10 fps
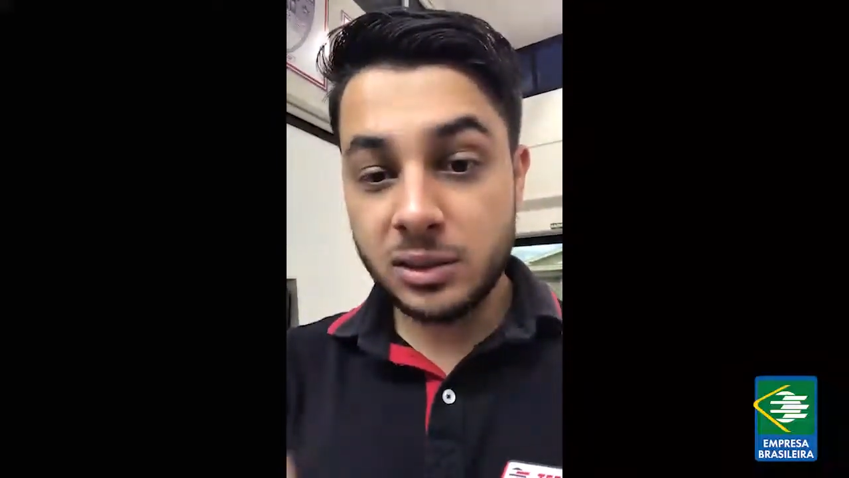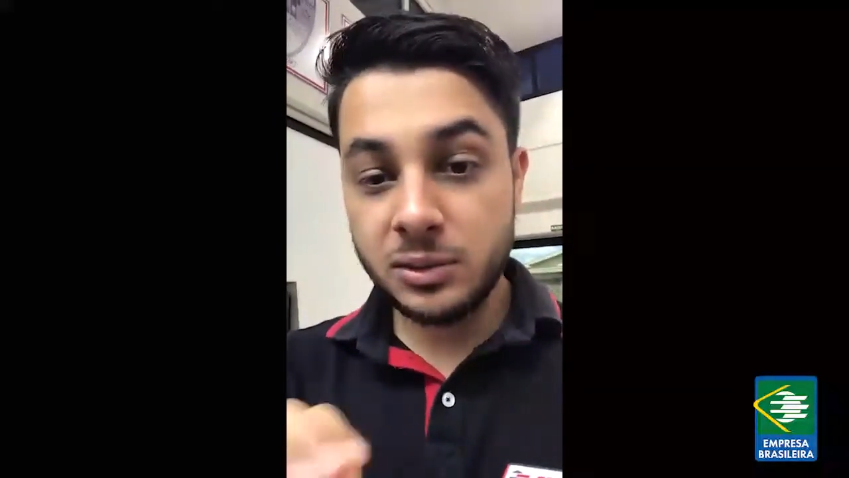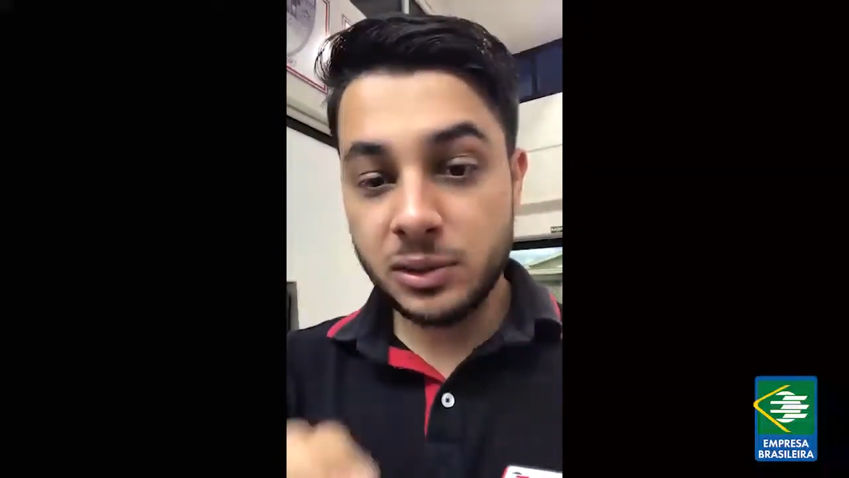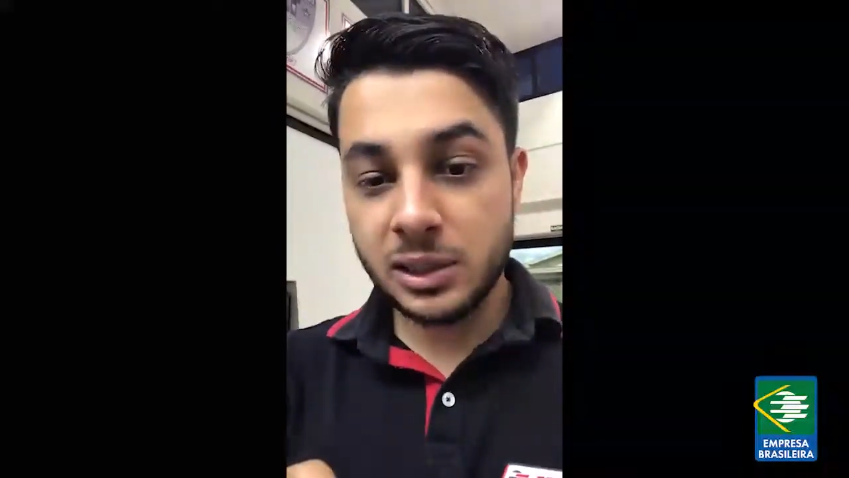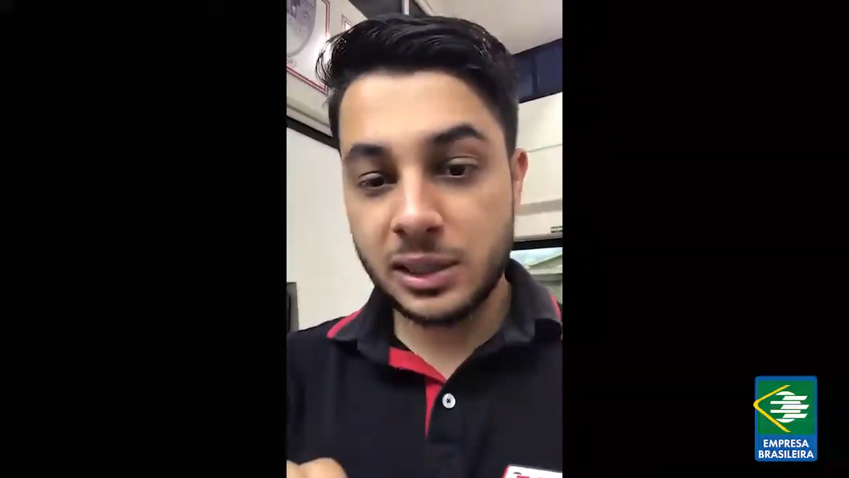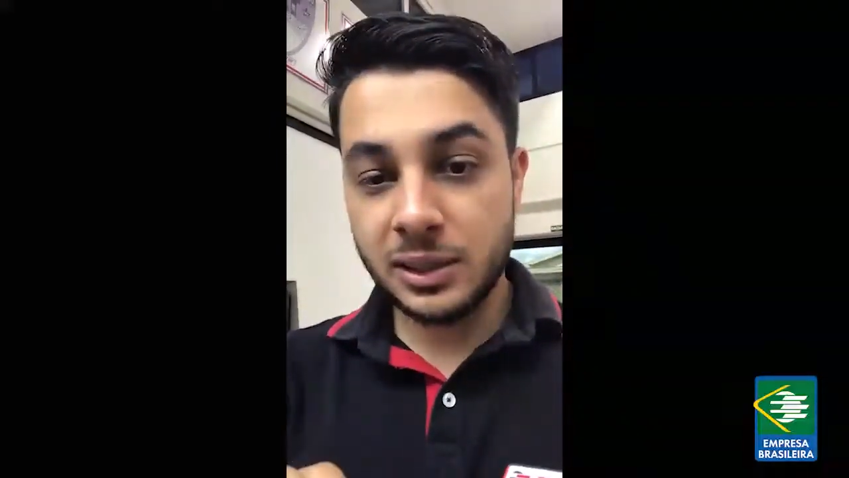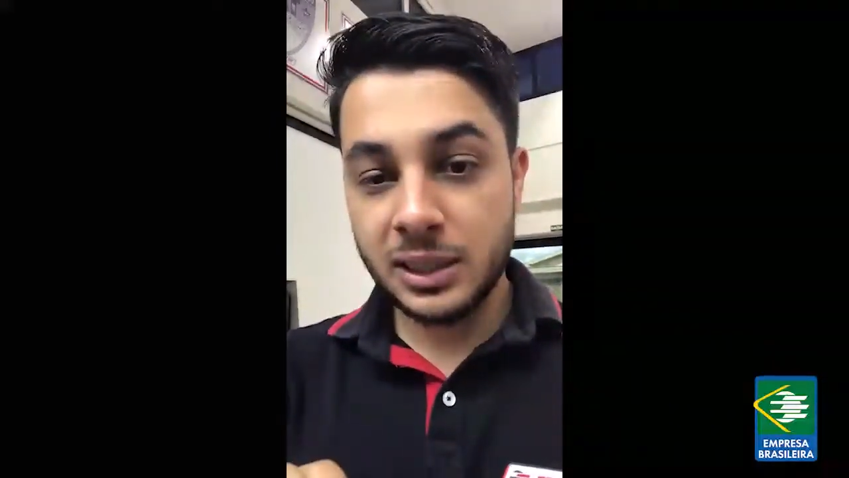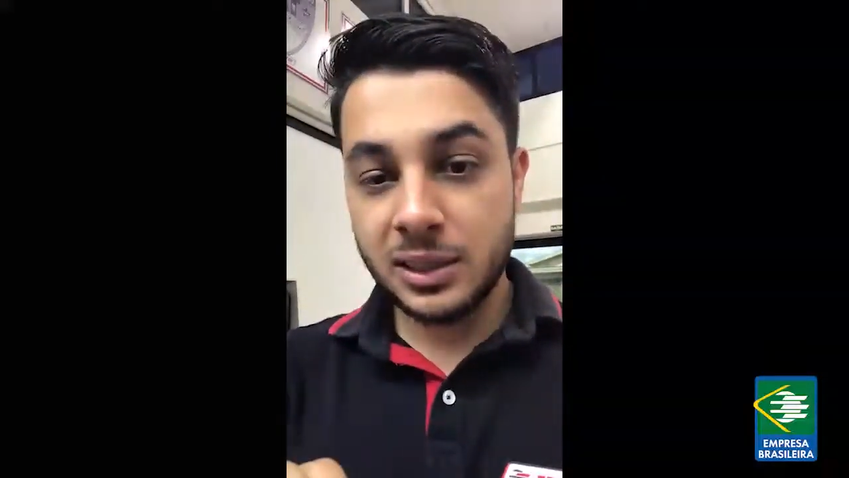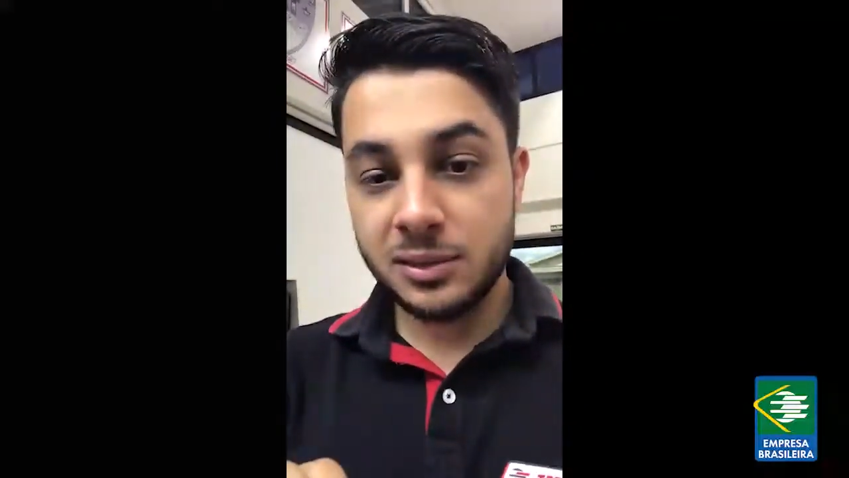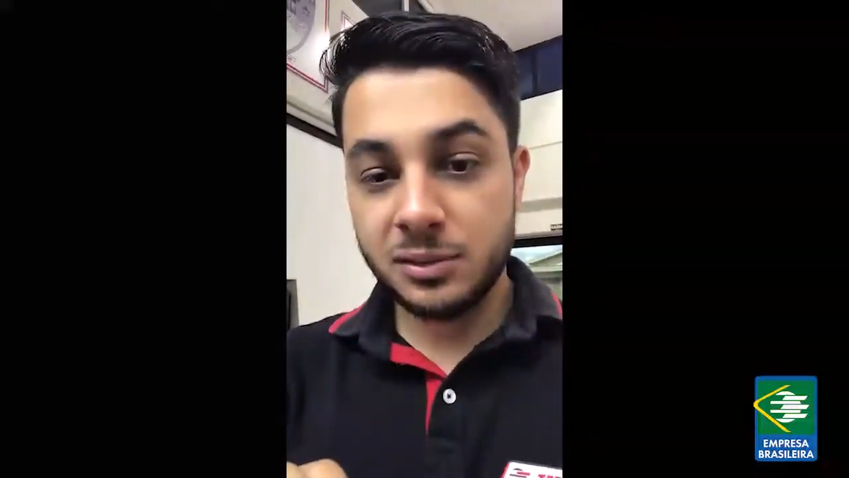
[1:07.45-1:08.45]
de você
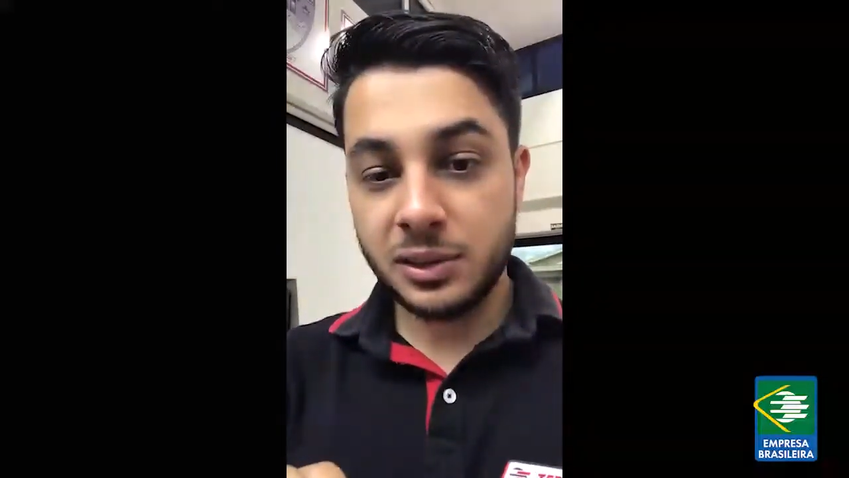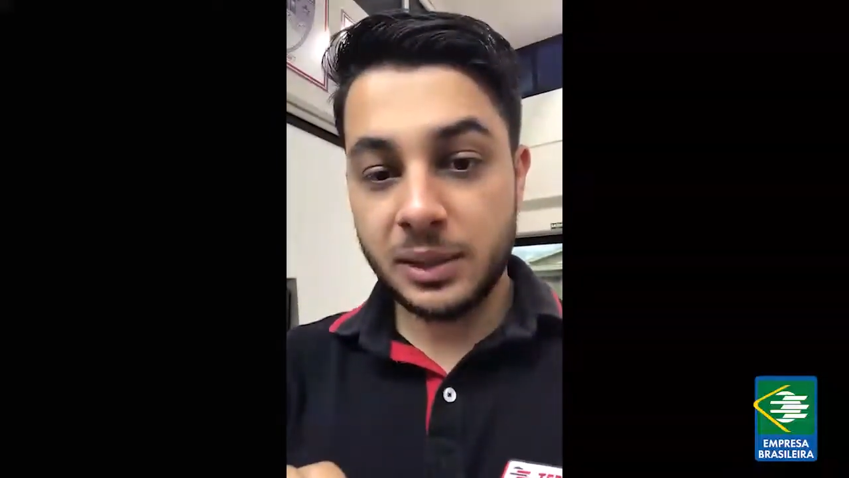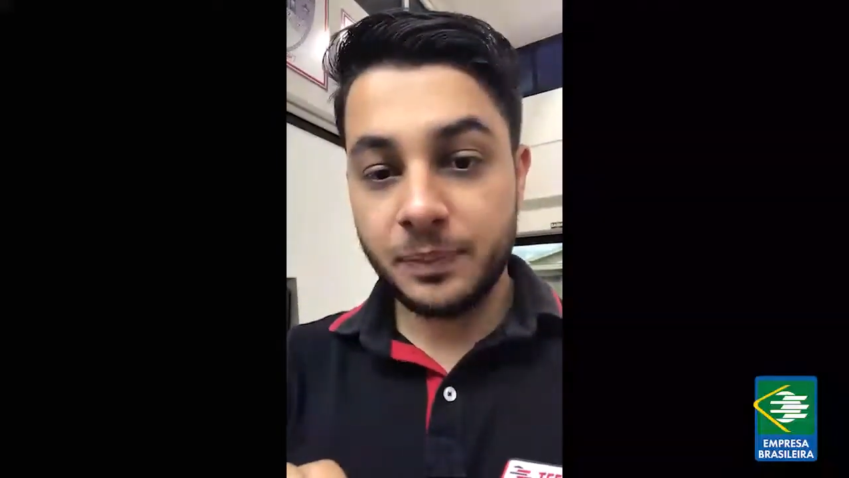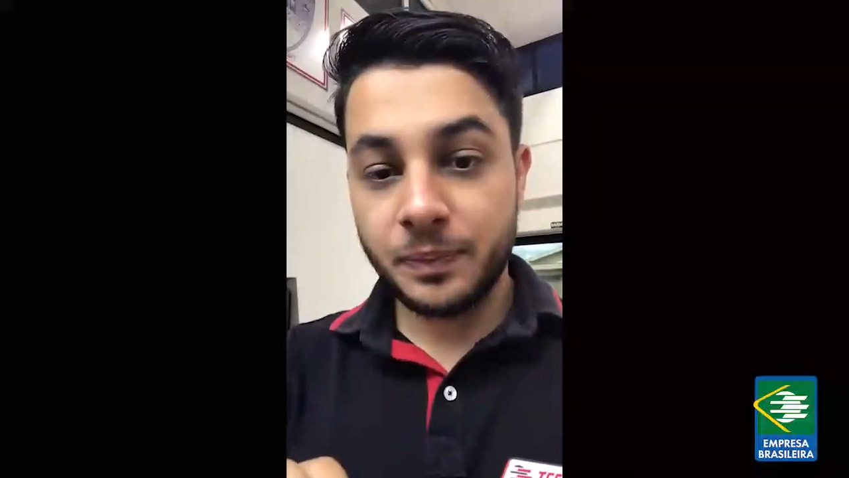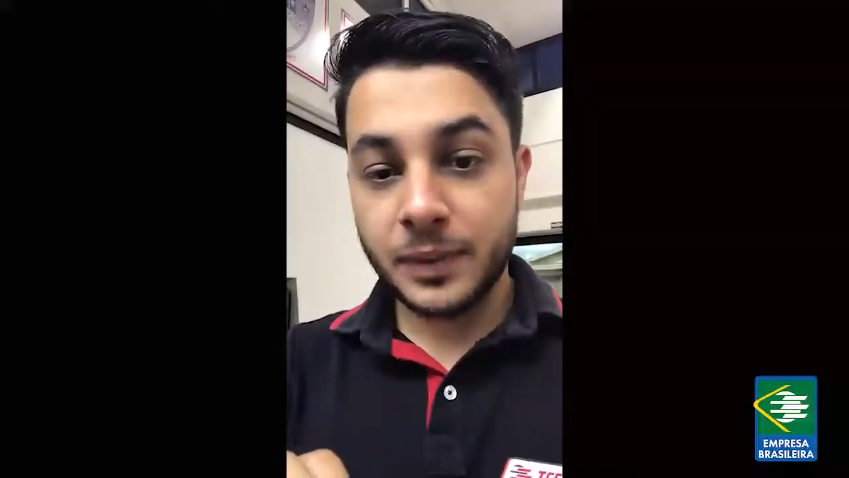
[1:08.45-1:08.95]
ver.